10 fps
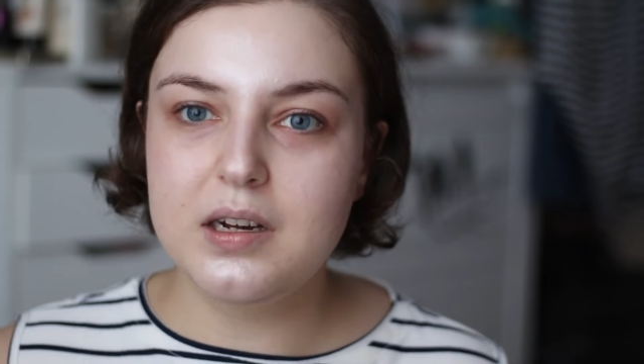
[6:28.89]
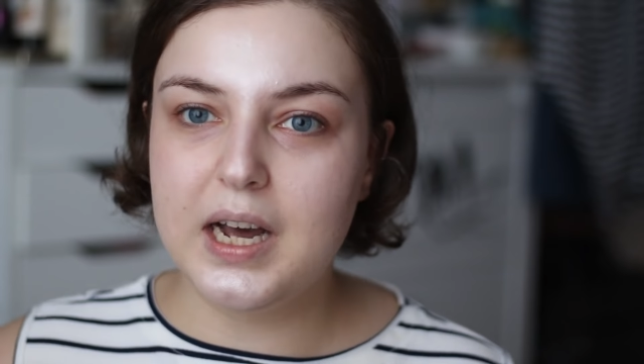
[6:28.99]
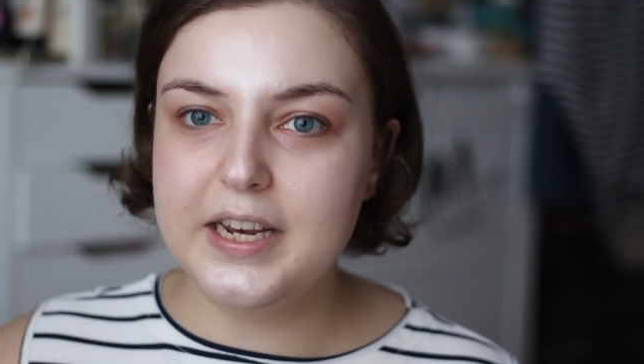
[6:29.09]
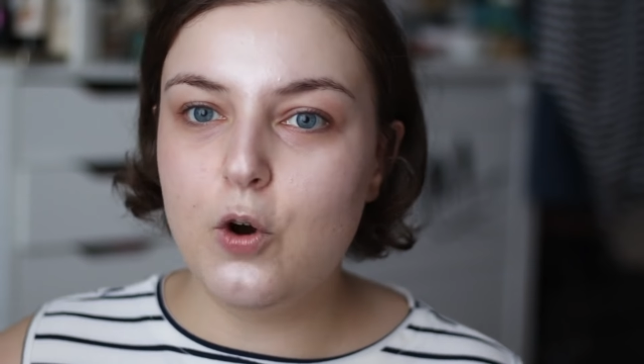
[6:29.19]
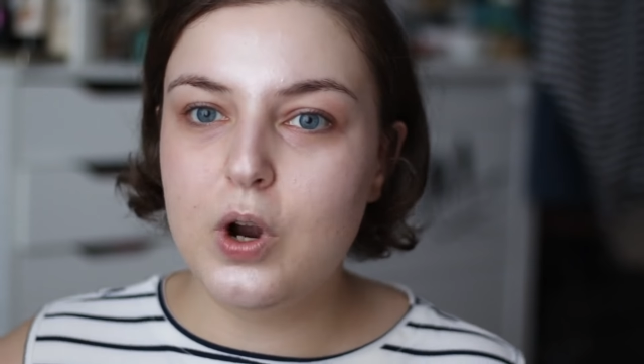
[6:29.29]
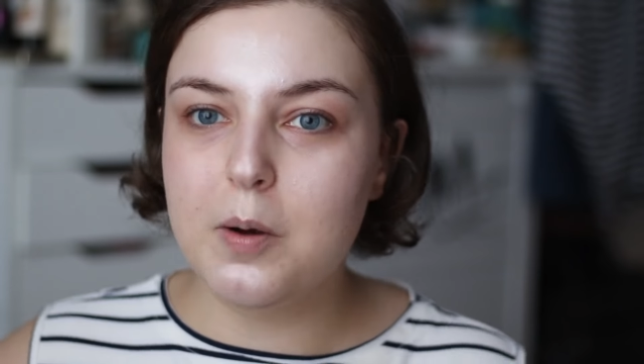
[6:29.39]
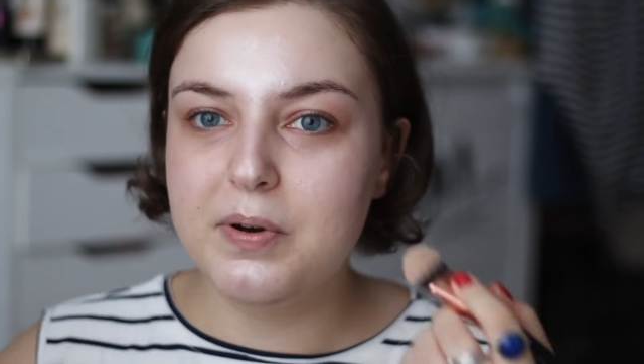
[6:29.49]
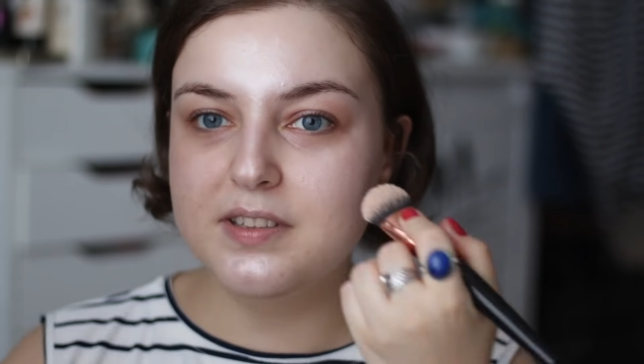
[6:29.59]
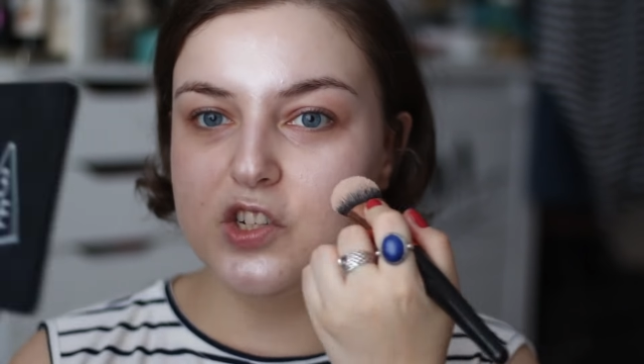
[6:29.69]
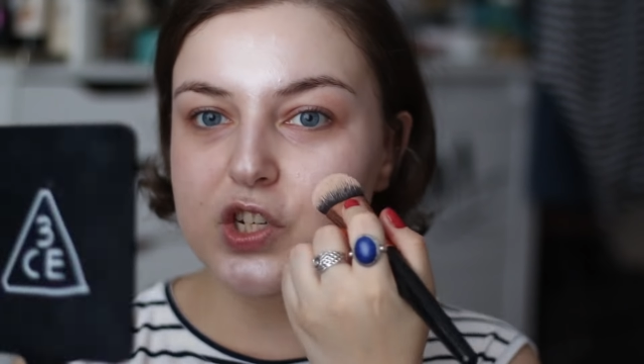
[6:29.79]
hani o
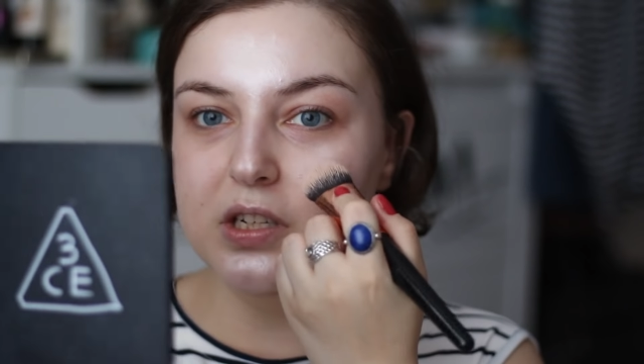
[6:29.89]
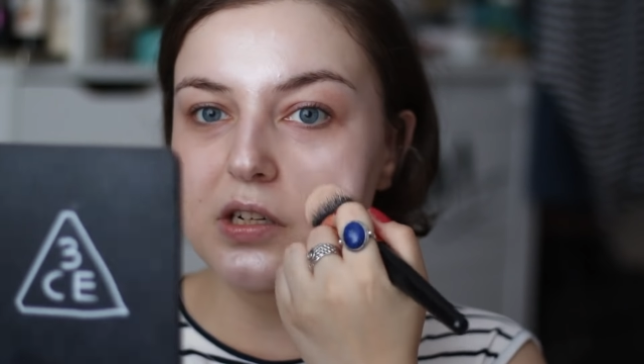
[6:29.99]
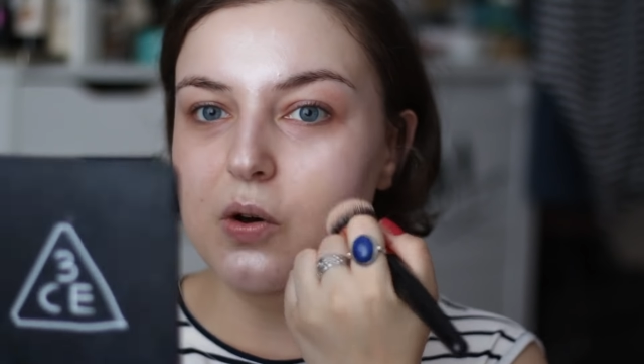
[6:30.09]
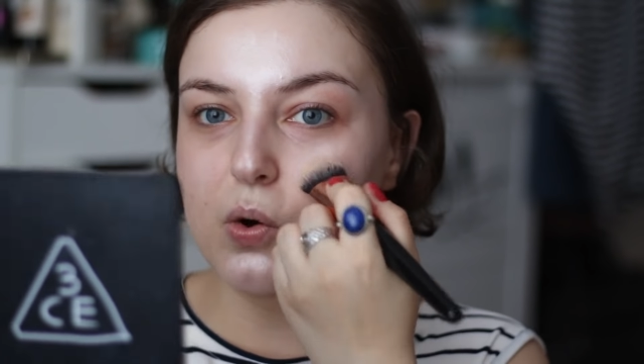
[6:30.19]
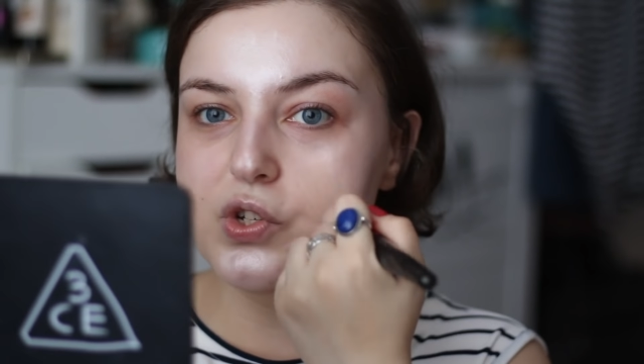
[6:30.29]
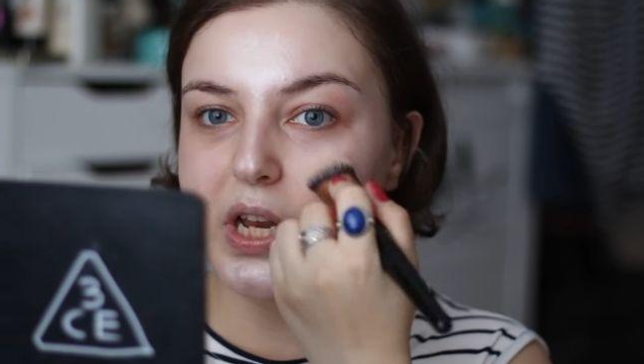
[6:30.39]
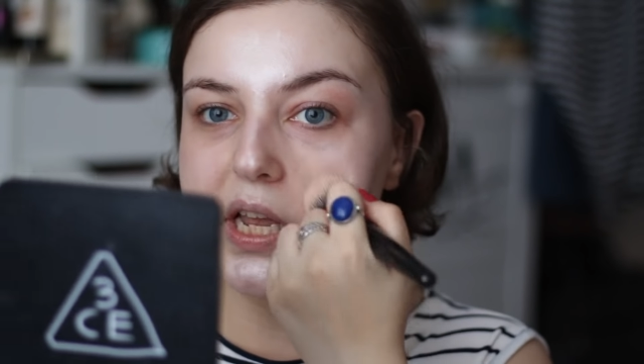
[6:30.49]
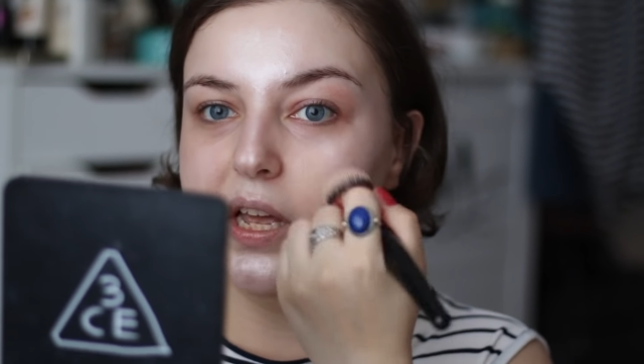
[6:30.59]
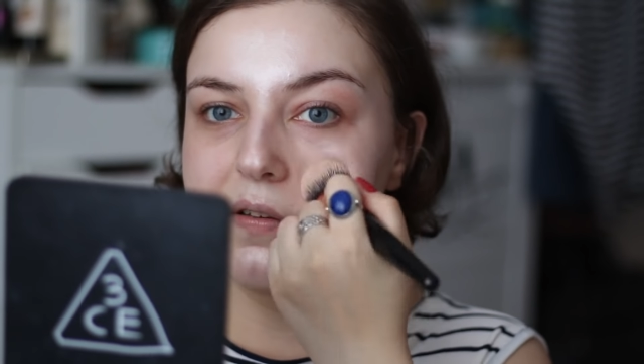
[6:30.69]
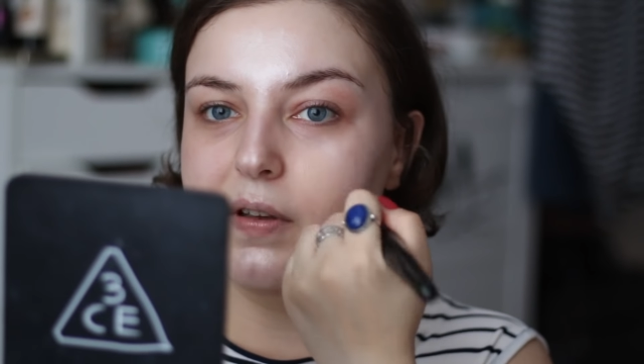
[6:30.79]
kapatıcılığı, o
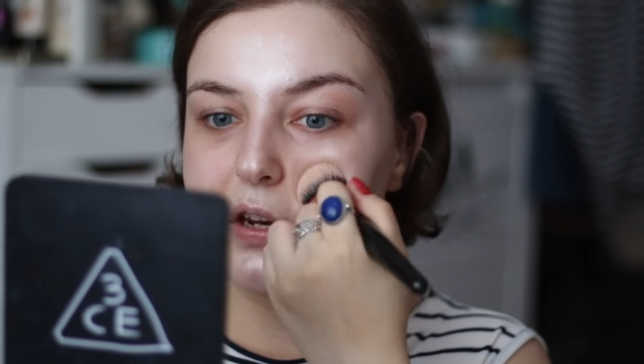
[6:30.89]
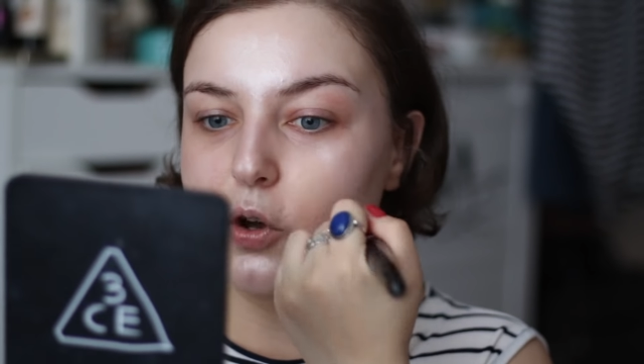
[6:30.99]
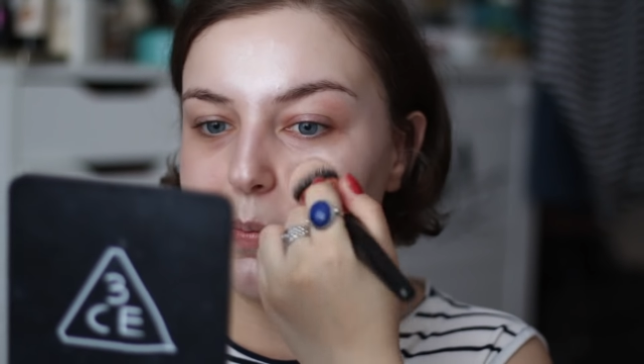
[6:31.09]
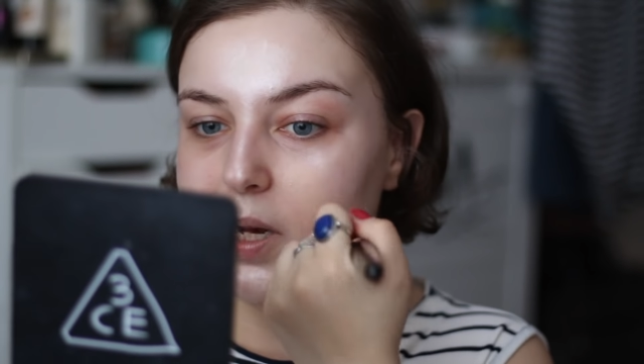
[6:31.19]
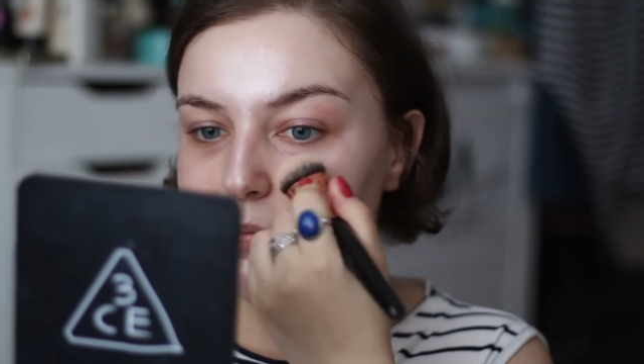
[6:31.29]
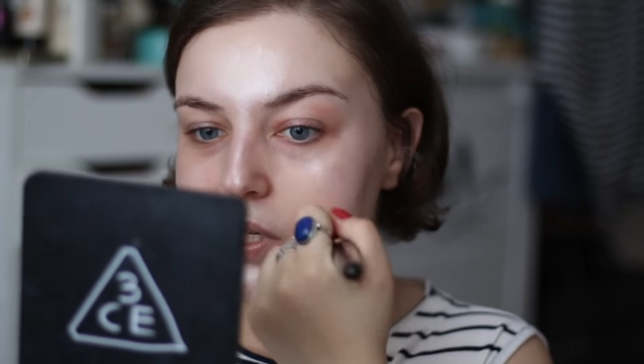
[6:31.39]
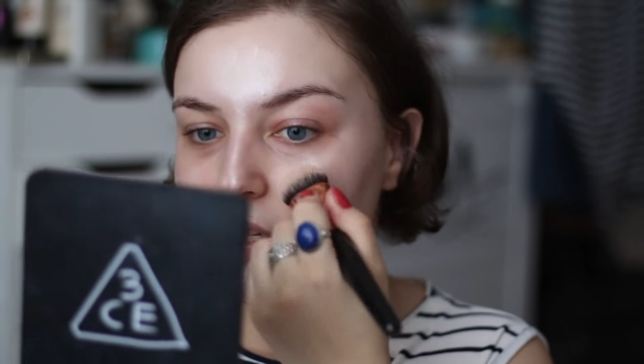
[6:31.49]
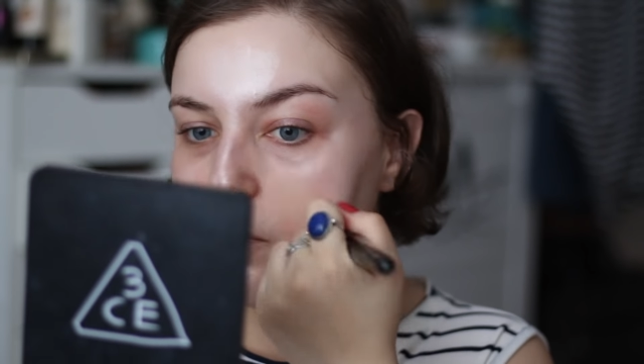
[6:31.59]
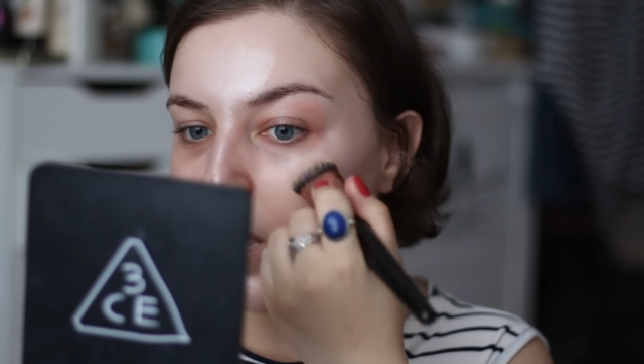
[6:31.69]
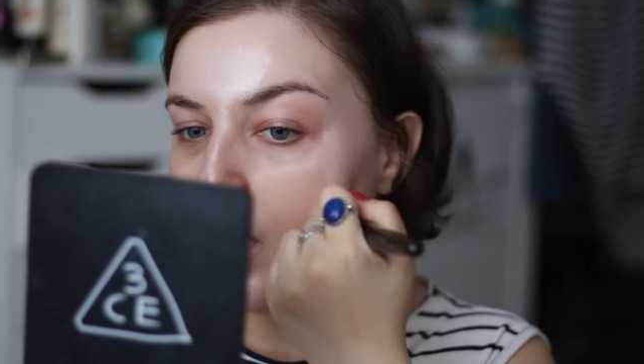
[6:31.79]
şeyi veriyor benim
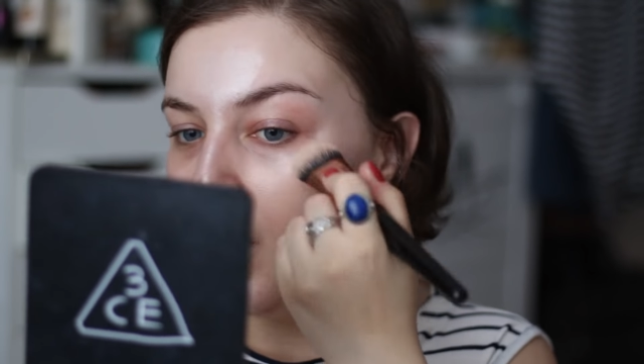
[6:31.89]
cildime.